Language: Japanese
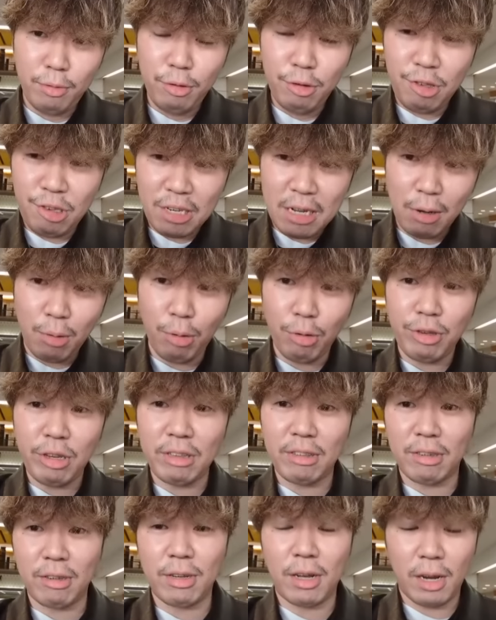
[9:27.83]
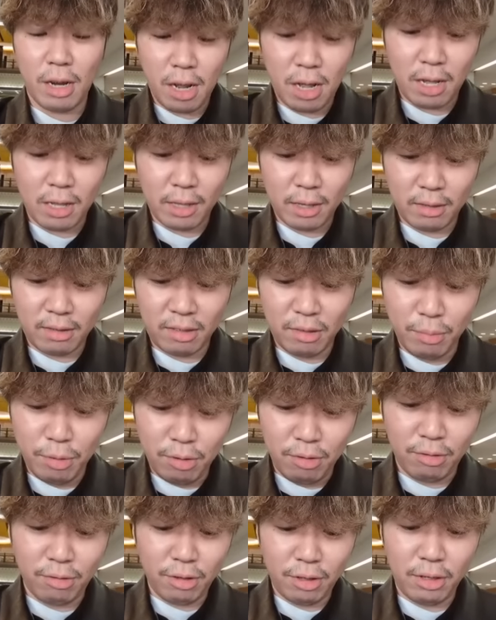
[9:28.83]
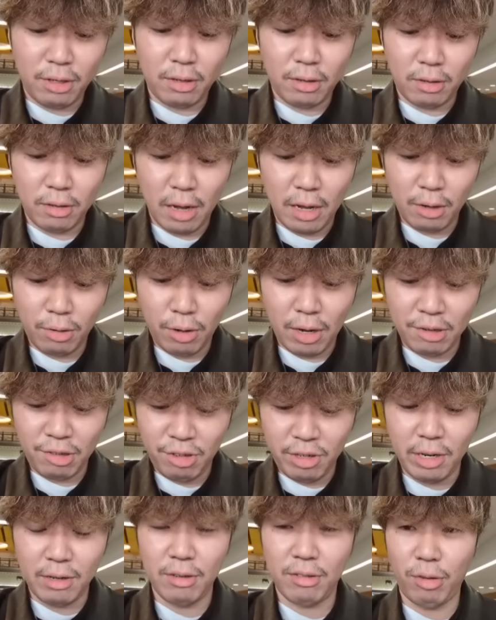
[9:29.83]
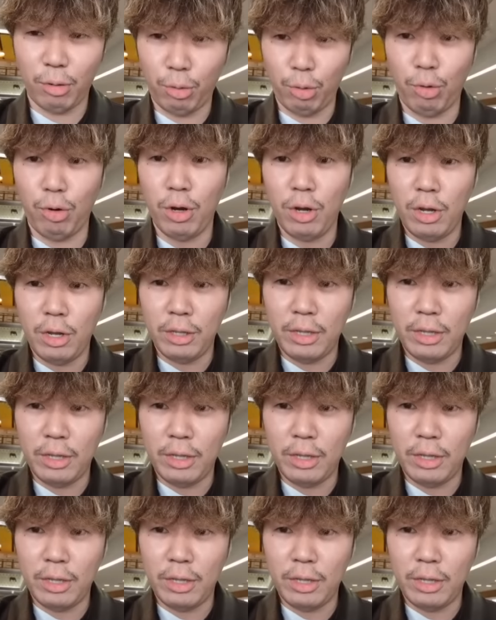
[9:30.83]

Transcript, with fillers: 内がごちゃつくからスムーズにあの走れる外